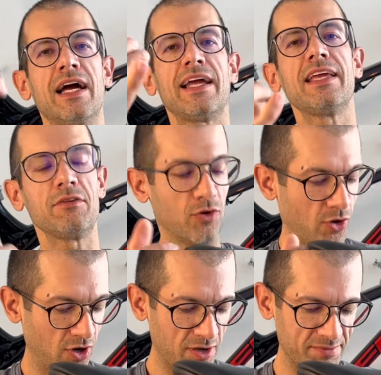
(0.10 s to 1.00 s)
aí,
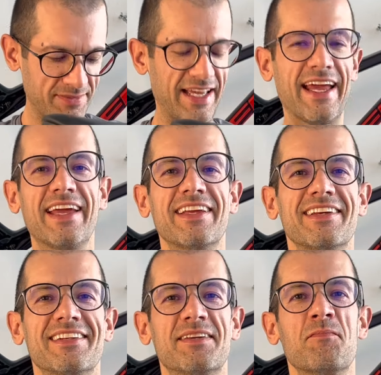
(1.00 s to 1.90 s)
ô, oh,
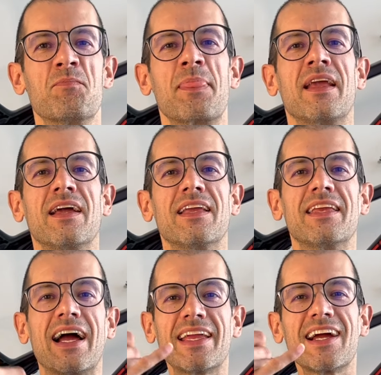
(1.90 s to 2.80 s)
errei.
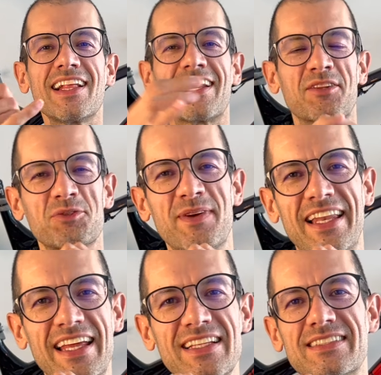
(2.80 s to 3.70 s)
E aí, galera, tudo
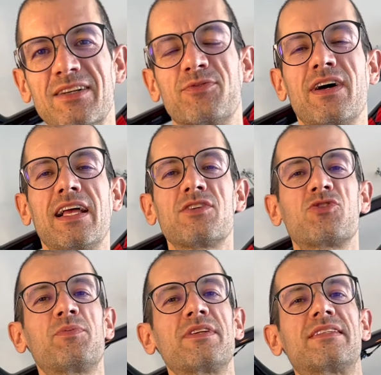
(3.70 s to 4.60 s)
beleza? Falar
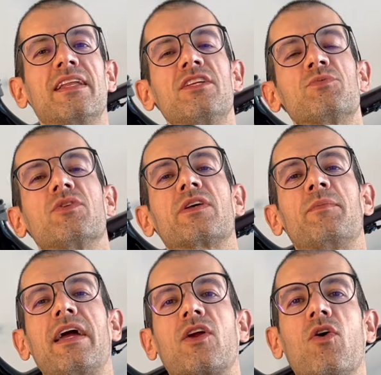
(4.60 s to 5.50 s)
sobre selim de mountain
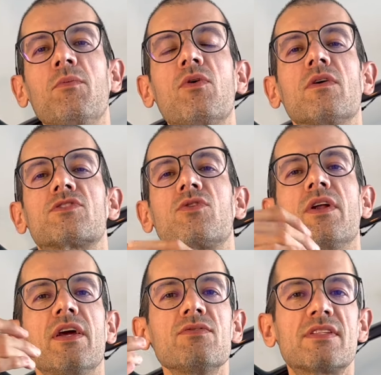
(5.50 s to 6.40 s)
bike, como
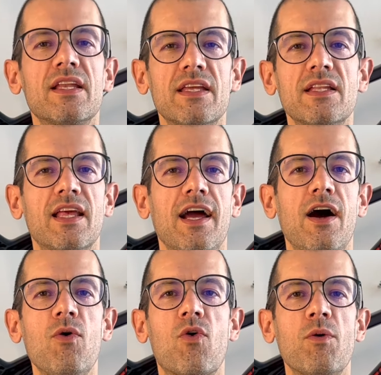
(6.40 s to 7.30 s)
escolher um selim
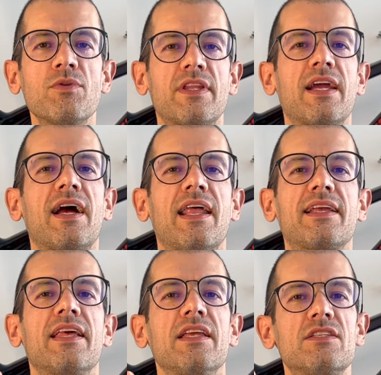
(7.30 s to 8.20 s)
ideal, como ter
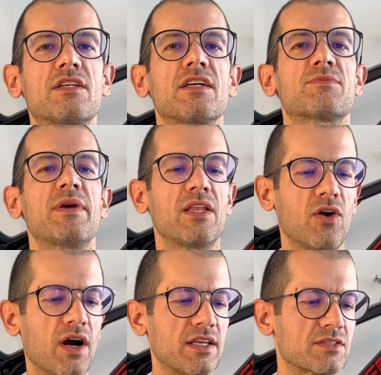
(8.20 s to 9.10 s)
características
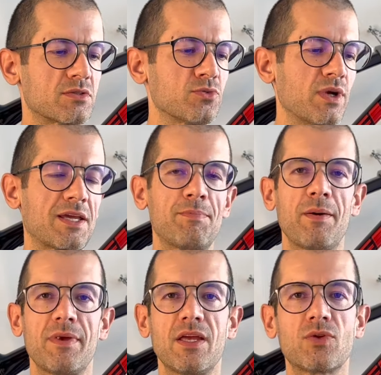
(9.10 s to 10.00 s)
melhores num
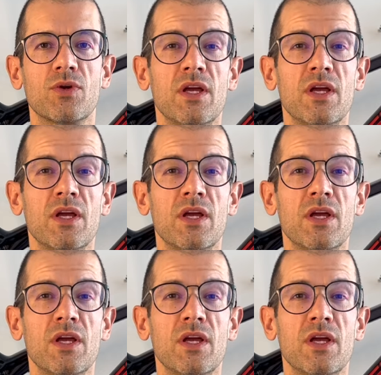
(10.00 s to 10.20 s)
equipamento,